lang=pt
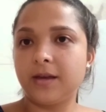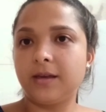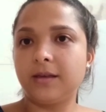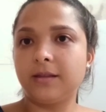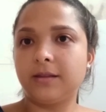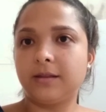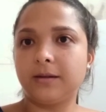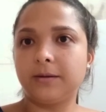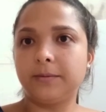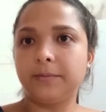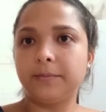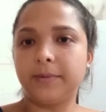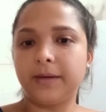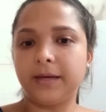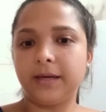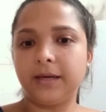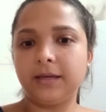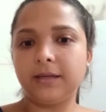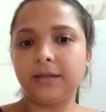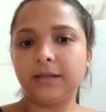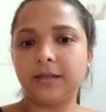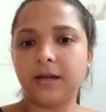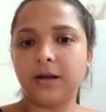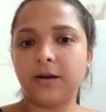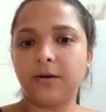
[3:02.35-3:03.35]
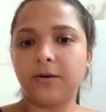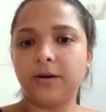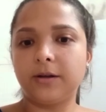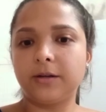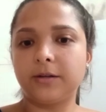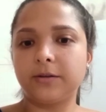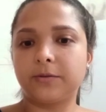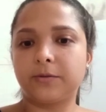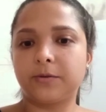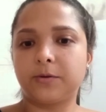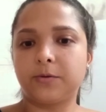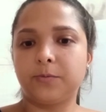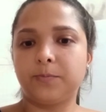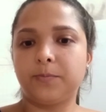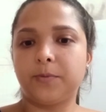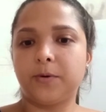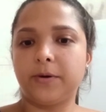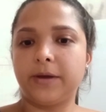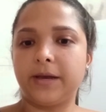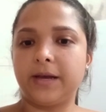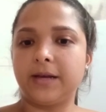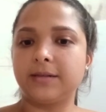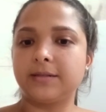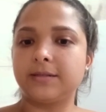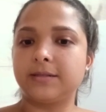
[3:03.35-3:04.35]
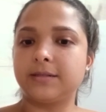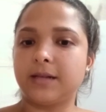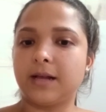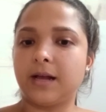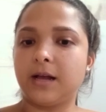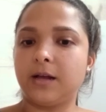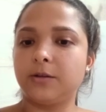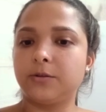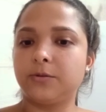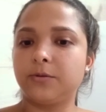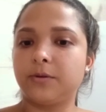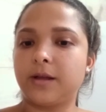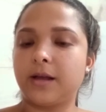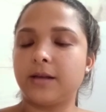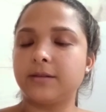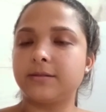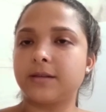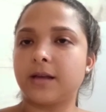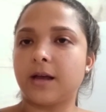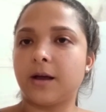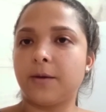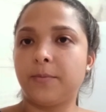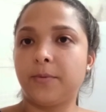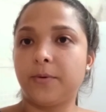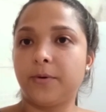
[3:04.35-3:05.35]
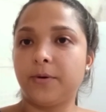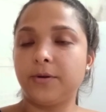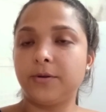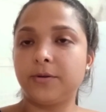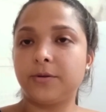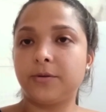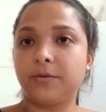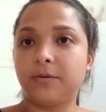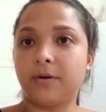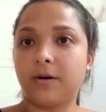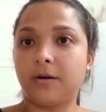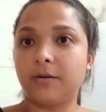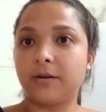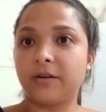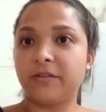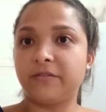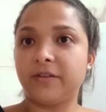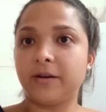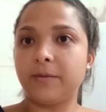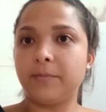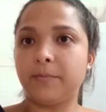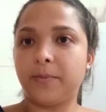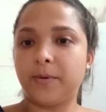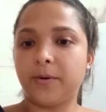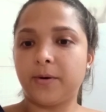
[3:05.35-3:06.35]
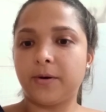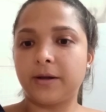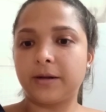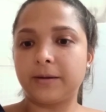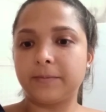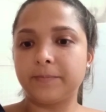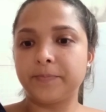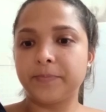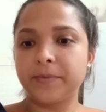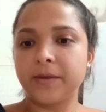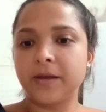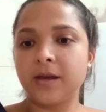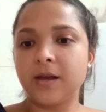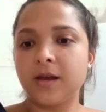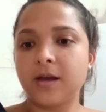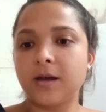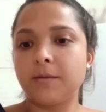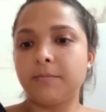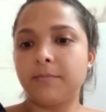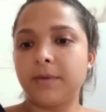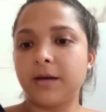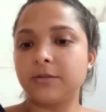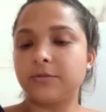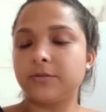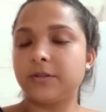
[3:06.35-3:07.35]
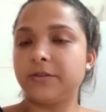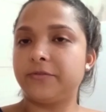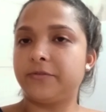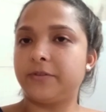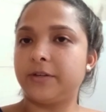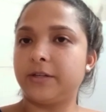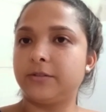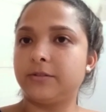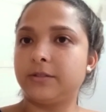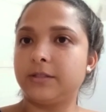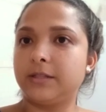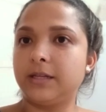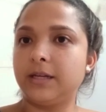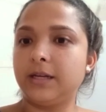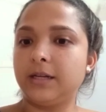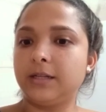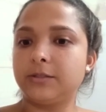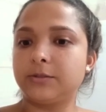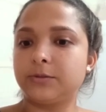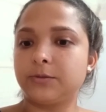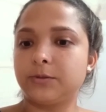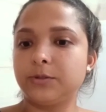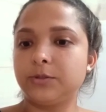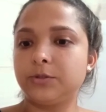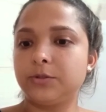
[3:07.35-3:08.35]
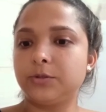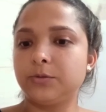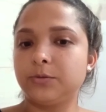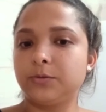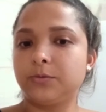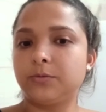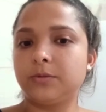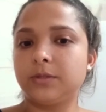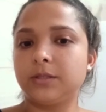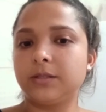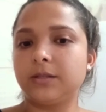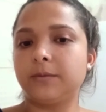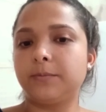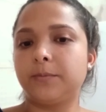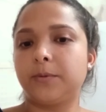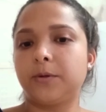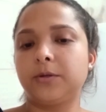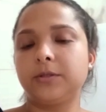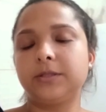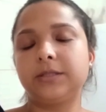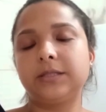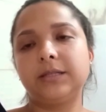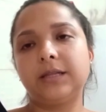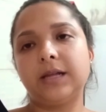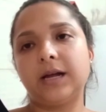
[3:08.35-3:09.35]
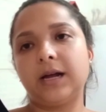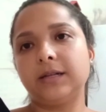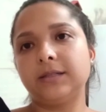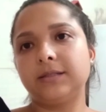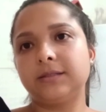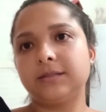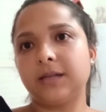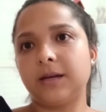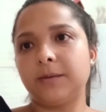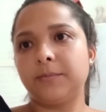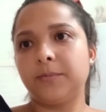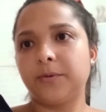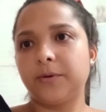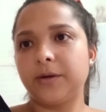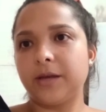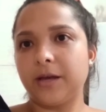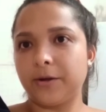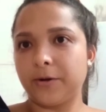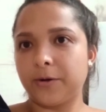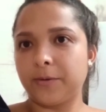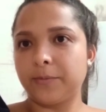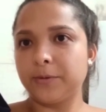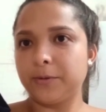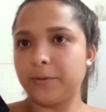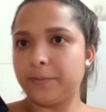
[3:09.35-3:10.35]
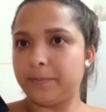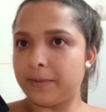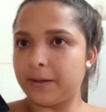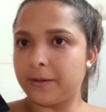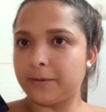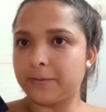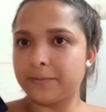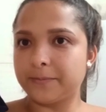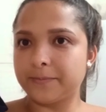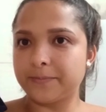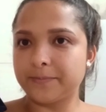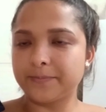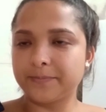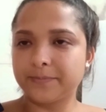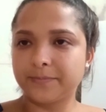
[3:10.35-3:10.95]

E também, na hora que o pão é assado, o gás carbônico e o álcool evapora, mas o efeito deles continua na porosidade, sabor e aroma do pão.